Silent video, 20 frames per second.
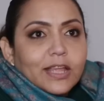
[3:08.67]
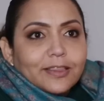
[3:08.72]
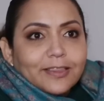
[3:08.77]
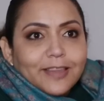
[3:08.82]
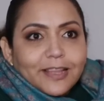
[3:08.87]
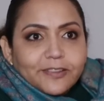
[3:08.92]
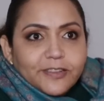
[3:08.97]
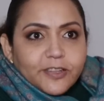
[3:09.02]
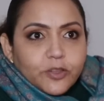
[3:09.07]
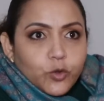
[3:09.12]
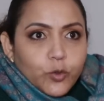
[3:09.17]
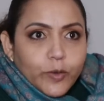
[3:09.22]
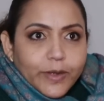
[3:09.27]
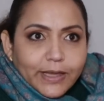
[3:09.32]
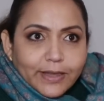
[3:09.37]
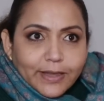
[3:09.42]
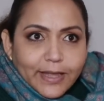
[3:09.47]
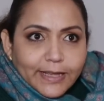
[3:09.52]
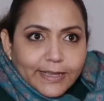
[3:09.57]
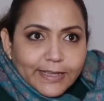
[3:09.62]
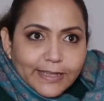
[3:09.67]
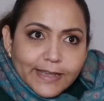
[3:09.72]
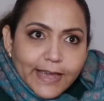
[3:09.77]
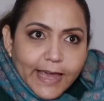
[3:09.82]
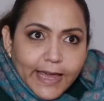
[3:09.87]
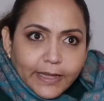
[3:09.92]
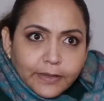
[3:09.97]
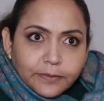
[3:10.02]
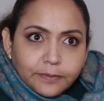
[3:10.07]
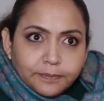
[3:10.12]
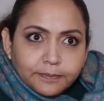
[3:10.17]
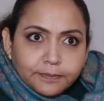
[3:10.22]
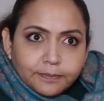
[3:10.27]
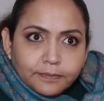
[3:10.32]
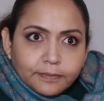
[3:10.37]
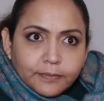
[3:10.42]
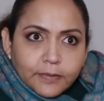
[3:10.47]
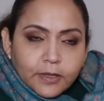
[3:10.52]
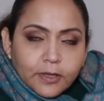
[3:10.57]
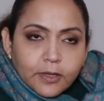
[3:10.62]
Tá se doendo aí, é?
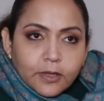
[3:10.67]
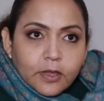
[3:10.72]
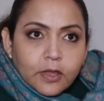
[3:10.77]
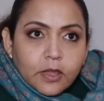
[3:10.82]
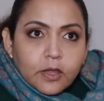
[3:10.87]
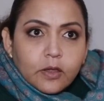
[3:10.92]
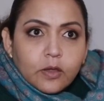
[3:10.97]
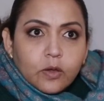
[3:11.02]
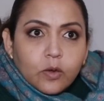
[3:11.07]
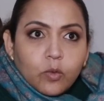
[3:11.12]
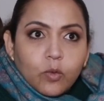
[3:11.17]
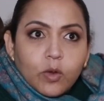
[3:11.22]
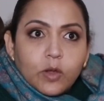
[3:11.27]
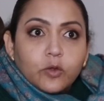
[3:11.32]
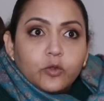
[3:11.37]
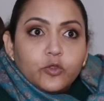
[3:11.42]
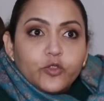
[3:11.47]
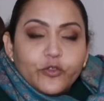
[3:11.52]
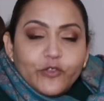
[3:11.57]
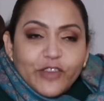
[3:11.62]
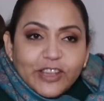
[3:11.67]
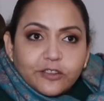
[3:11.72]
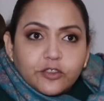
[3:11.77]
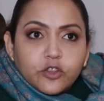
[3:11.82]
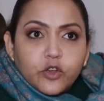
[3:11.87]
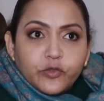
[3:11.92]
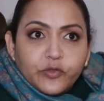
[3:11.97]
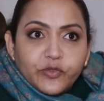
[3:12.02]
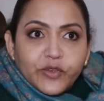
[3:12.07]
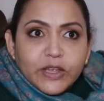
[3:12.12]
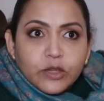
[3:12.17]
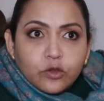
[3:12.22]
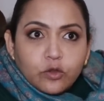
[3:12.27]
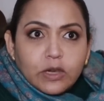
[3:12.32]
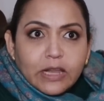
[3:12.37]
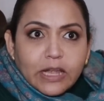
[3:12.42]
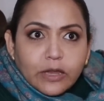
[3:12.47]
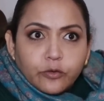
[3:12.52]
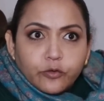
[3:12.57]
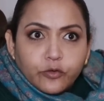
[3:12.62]
Quando estiver sofrendo
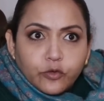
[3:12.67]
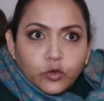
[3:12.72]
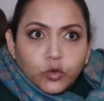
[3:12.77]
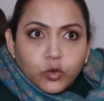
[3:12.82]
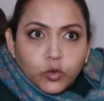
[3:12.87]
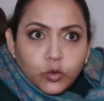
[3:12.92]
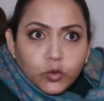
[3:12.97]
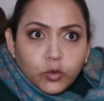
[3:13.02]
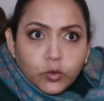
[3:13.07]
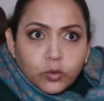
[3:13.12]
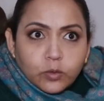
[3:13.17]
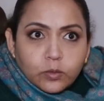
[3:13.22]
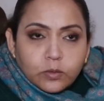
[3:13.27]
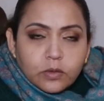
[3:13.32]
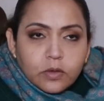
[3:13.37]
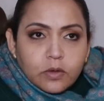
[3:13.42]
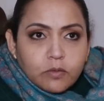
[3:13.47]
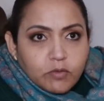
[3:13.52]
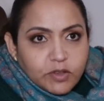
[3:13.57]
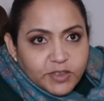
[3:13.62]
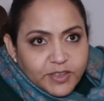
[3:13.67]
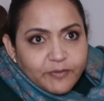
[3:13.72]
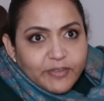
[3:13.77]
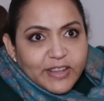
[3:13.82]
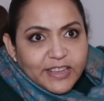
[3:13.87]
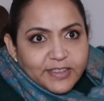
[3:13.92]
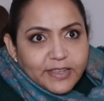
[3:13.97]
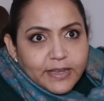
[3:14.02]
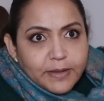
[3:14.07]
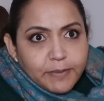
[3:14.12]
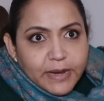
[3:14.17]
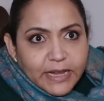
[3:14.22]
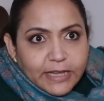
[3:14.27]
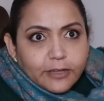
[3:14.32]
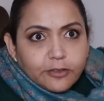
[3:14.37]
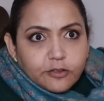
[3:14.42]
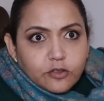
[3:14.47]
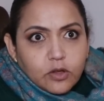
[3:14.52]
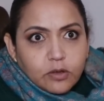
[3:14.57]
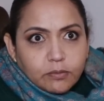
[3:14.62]
lá no futuro, você vai se lembrar
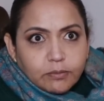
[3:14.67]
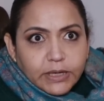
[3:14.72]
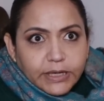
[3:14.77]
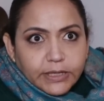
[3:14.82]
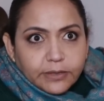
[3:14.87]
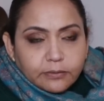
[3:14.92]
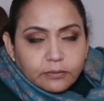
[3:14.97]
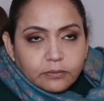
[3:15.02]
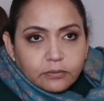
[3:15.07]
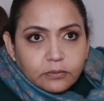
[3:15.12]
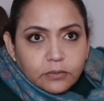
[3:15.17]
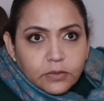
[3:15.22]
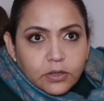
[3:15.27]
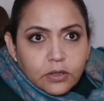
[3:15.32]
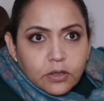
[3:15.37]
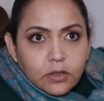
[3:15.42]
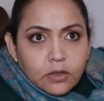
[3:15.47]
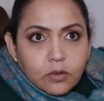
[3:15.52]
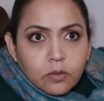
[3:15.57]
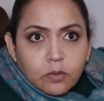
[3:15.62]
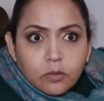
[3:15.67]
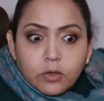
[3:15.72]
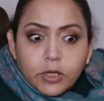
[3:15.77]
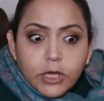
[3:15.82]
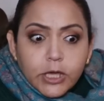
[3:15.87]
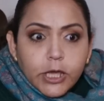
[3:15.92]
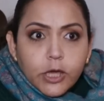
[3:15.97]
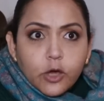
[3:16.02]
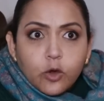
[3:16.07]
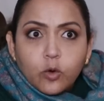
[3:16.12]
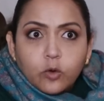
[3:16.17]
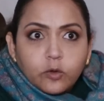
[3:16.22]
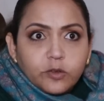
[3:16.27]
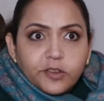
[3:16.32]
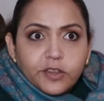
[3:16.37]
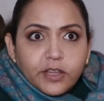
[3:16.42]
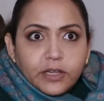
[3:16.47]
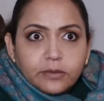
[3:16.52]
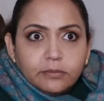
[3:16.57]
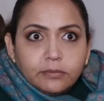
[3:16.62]
da sua mãe. O que, que
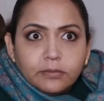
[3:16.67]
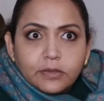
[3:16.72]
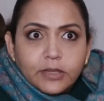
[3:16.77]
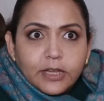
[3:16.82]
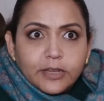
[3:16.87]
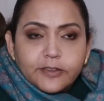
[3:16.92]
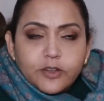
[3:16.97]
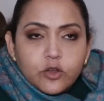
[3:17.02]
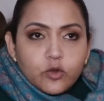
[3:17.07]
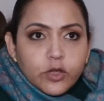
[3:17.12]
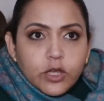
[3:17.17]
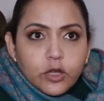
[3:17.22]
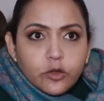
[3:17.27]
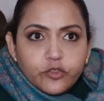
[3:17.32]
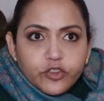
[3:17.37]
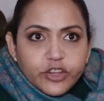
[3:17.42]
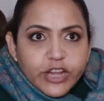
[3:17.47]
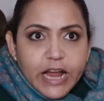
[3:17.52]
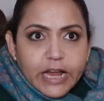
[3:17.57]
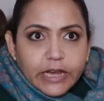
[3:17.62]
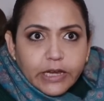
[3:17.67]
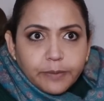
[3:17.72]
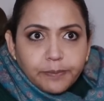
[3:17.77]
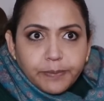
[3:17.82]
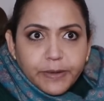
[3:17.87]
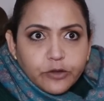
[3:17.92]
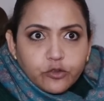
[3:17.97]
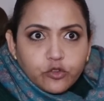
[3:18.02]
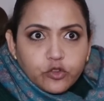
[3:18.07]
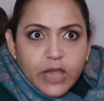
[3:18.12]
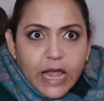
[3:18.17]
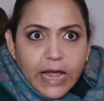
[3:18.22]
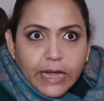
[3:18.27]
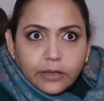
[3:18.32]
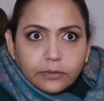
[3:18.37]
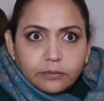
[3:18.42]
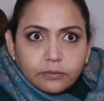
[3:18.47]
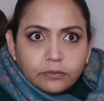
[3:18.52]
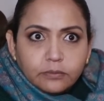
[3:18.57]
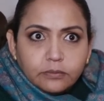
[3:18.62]
custa trazer um quilo de carne para ajudar?